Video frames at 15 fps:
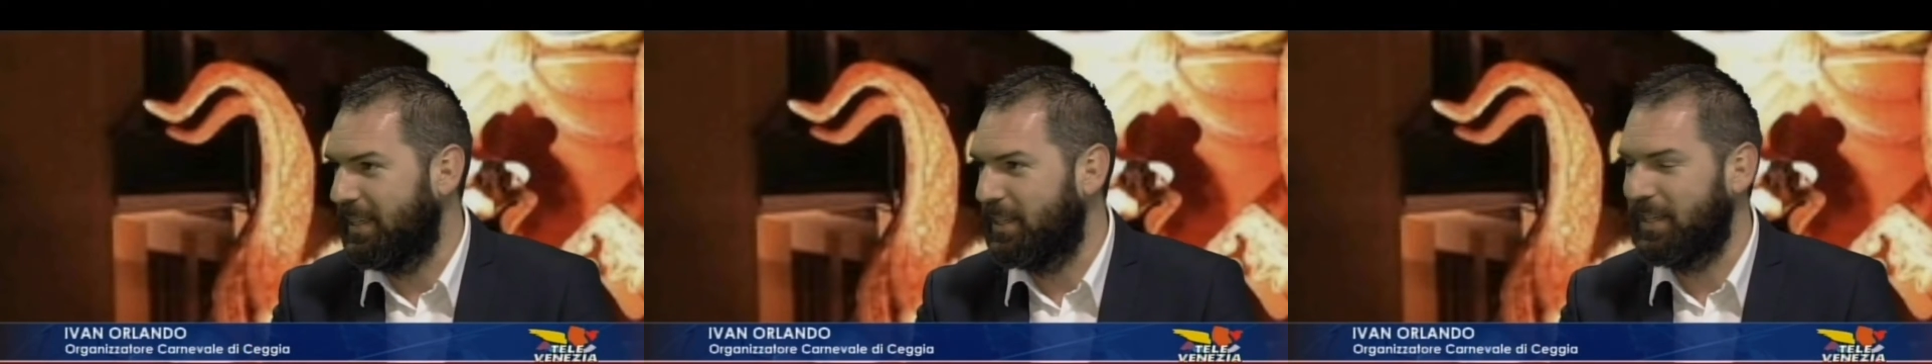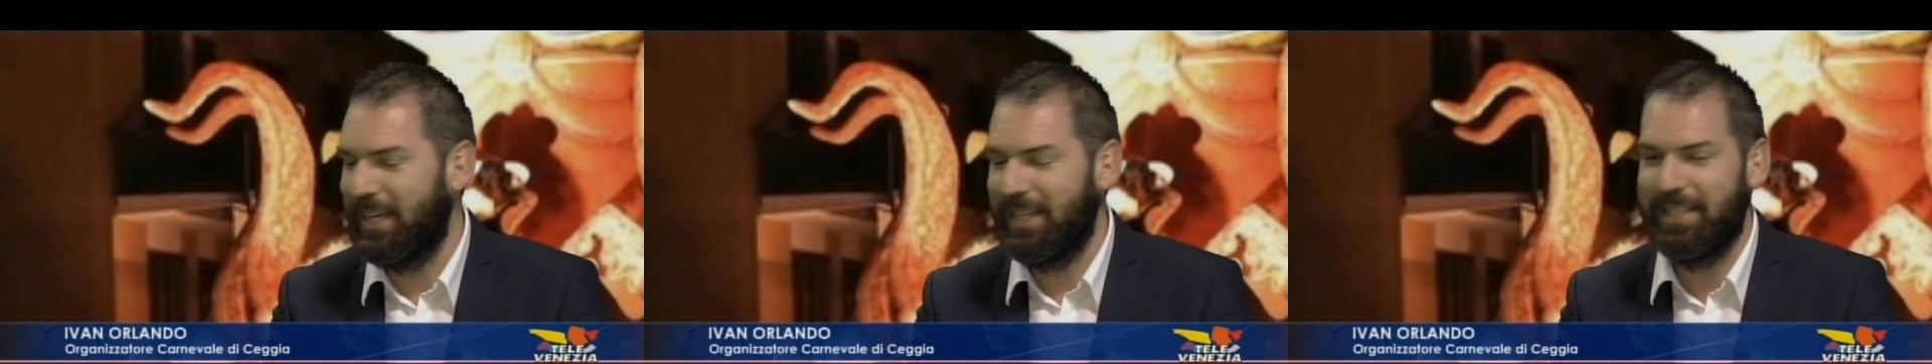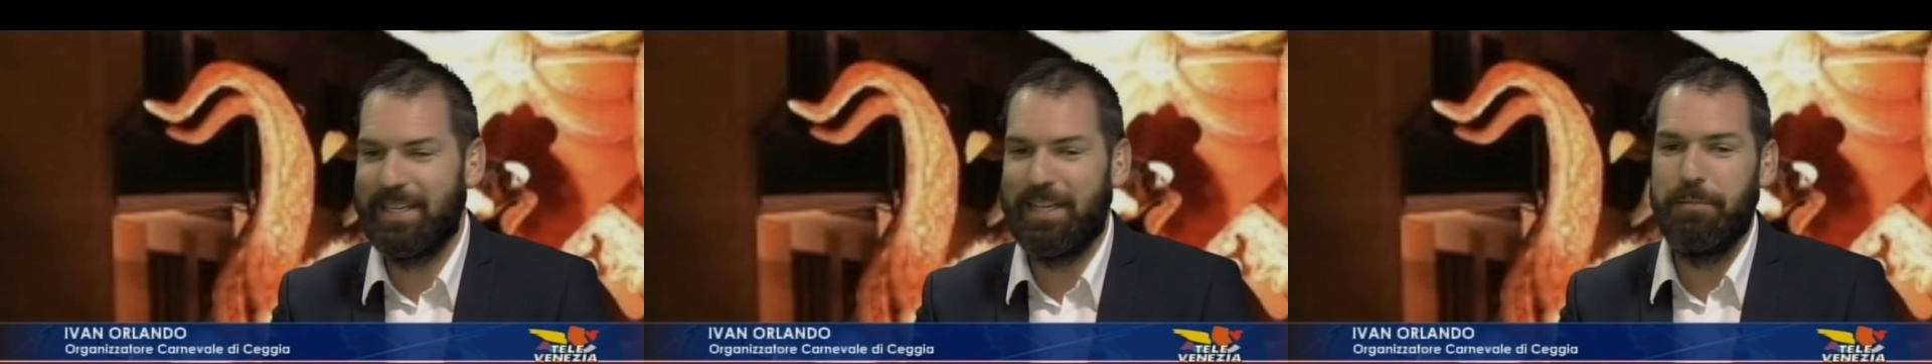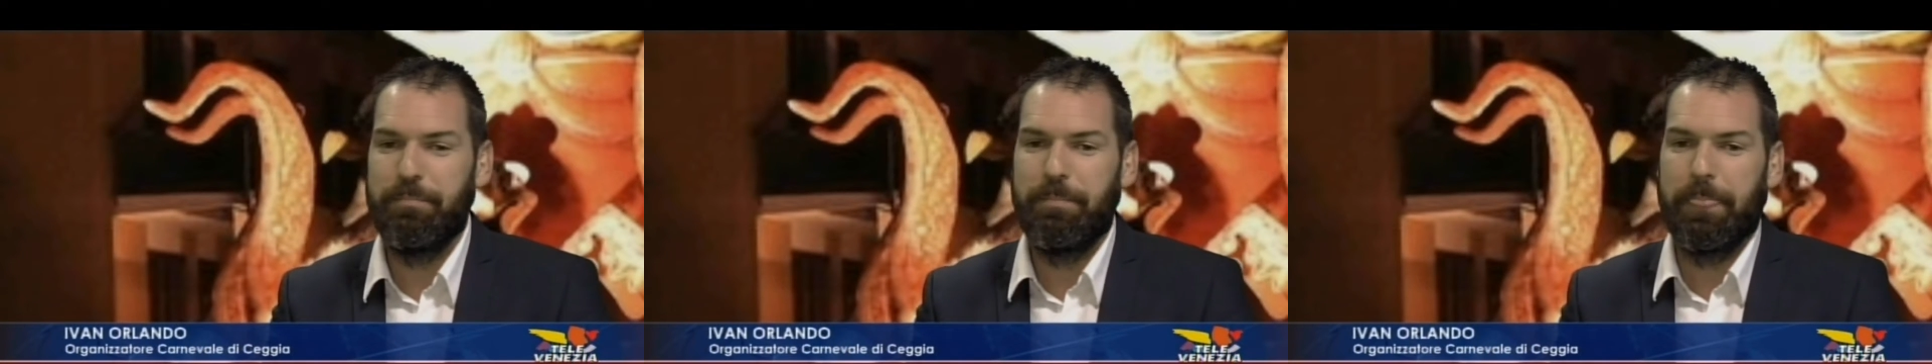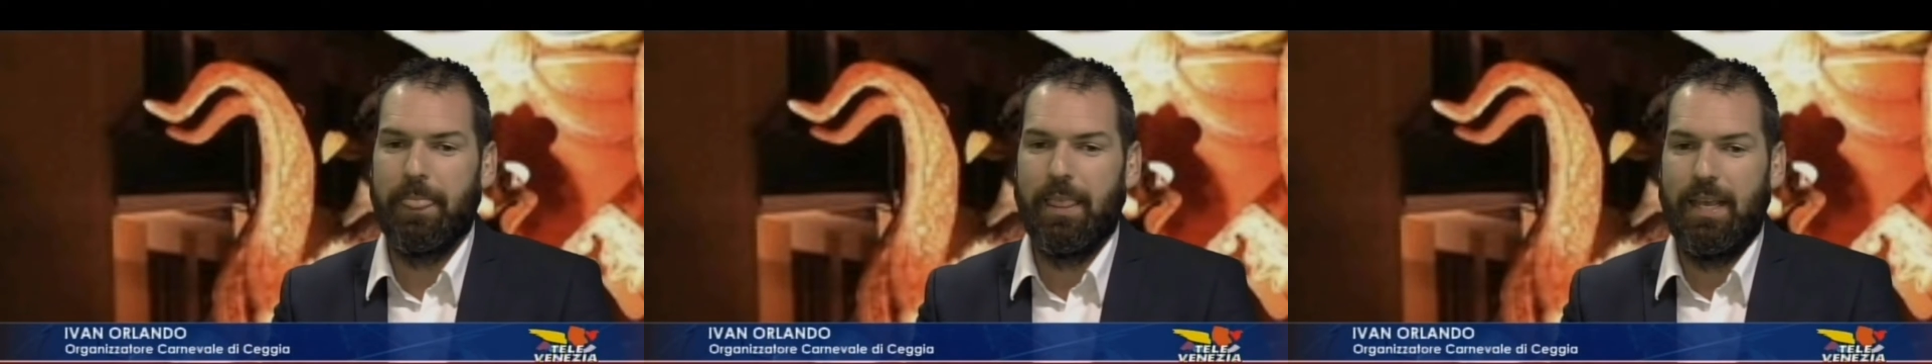
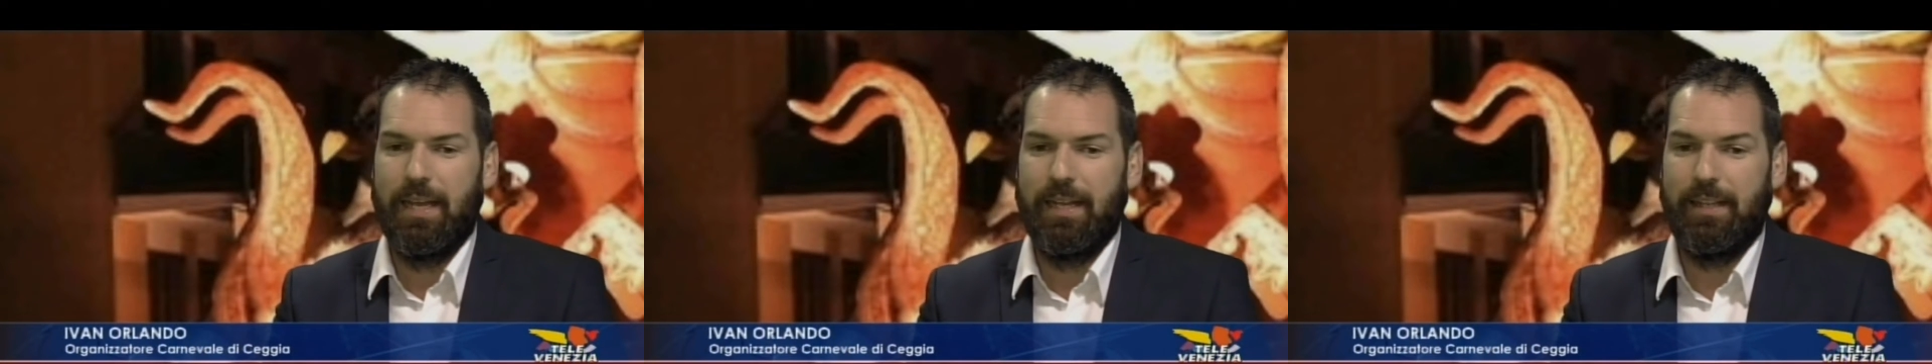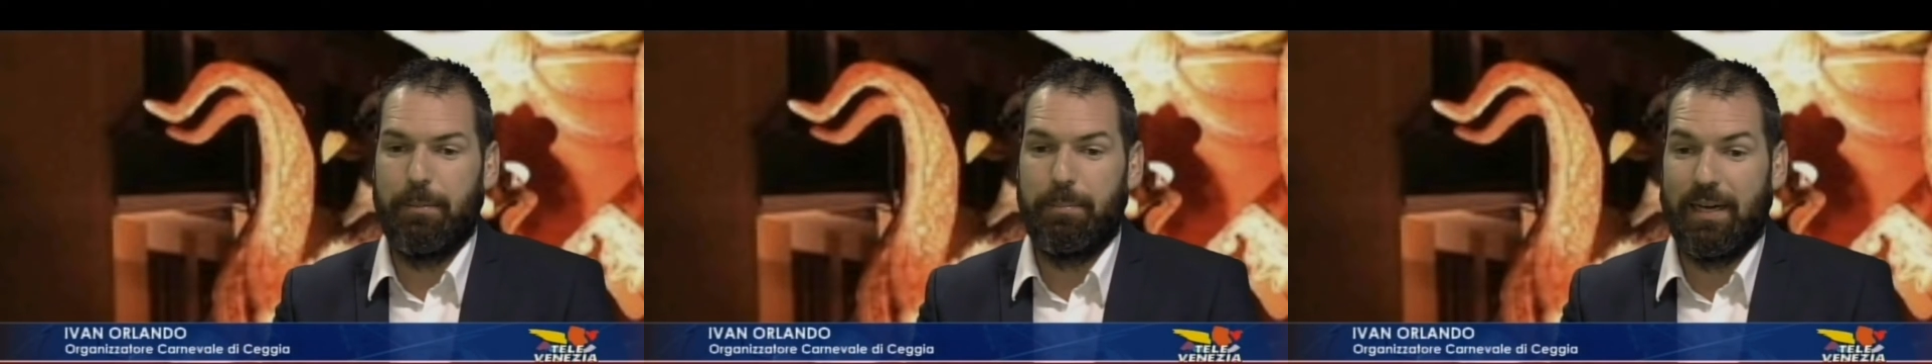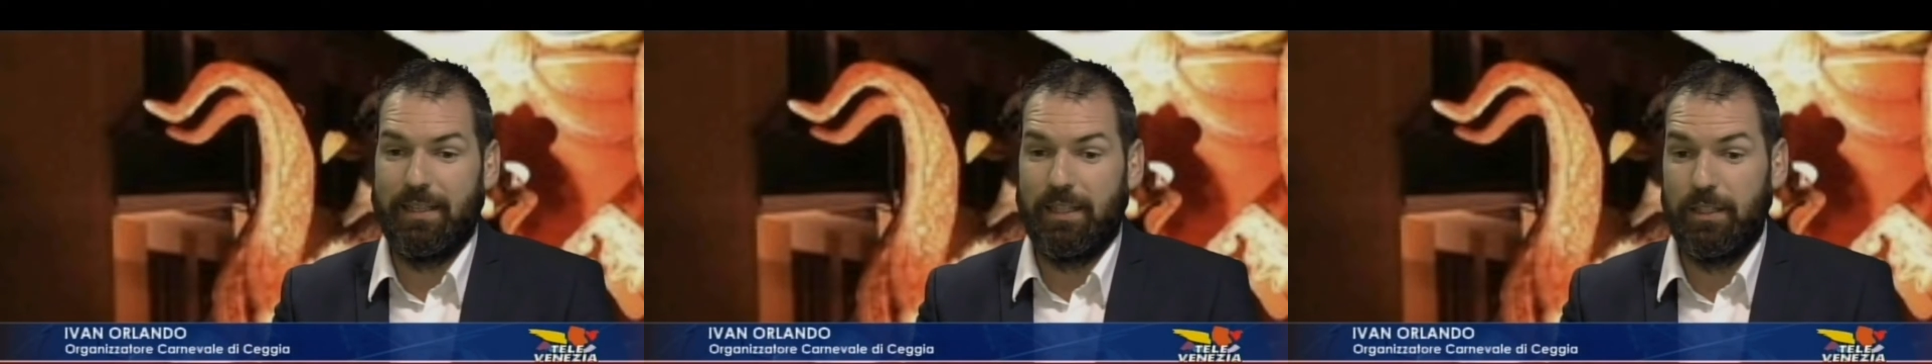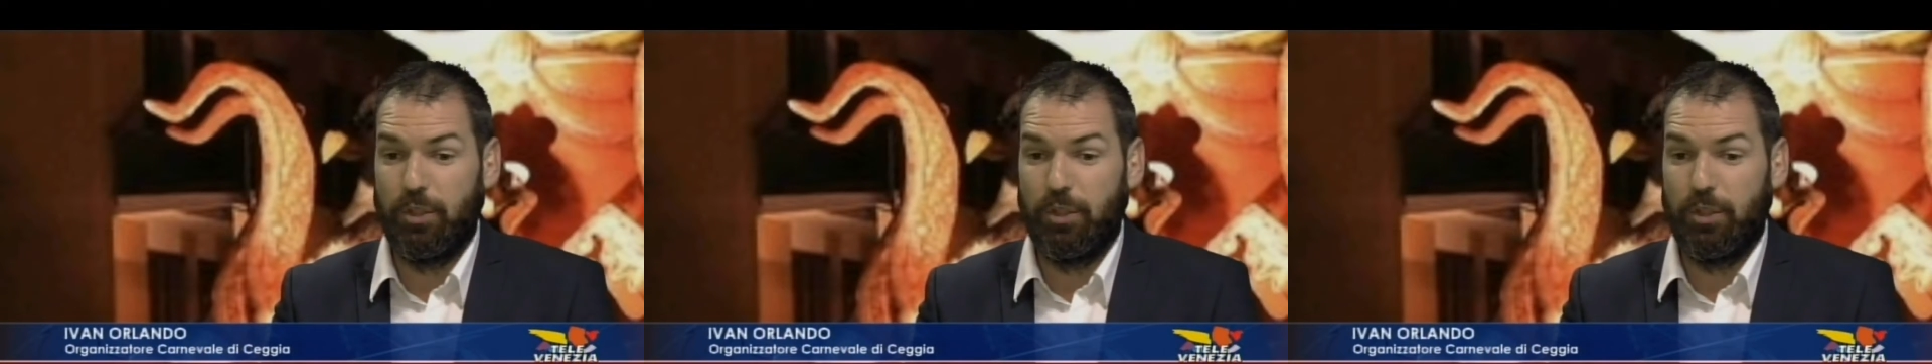Cezza, da parte